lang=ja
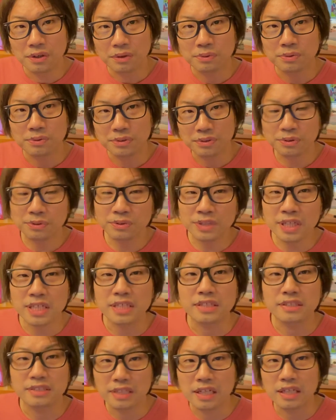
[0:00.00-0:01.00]
この去
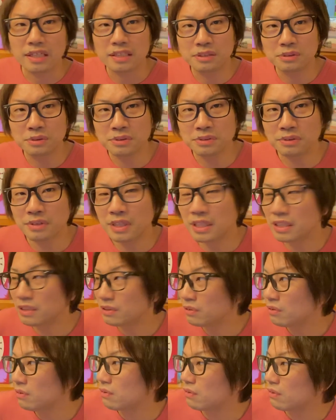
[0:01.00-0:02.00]
年さ、人それ
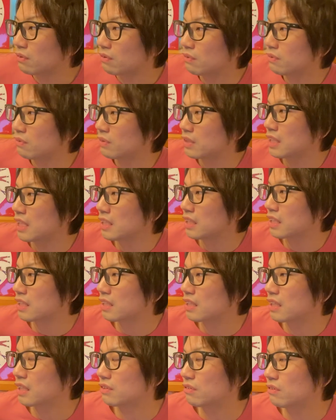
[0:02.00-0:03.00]
と、これなんだっ
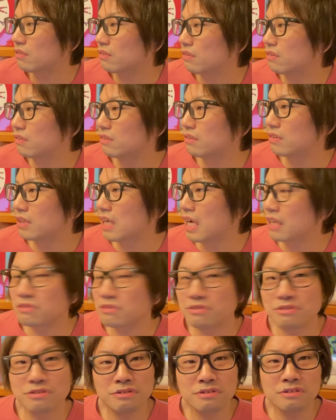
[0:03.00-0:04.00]
け、あの、
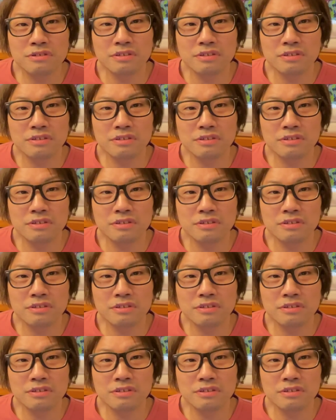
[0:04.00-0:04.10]
悪友